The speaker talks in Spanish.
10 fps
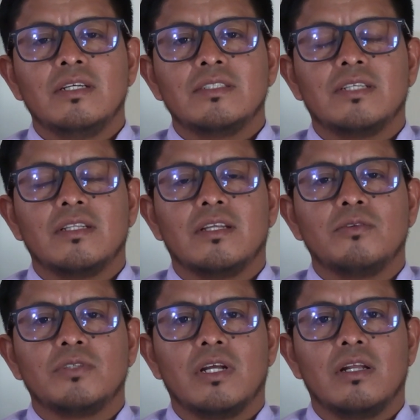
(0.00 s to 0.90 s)
Santa
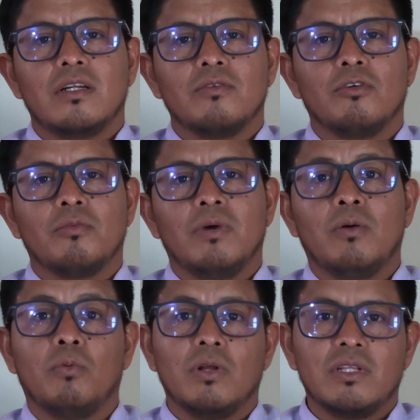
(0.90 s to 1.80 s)
Lucía de la
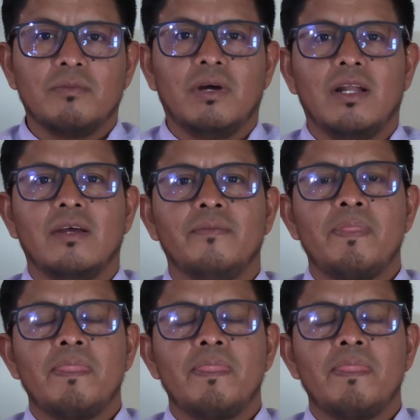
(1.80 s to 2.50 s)
Reforma, Guatemala.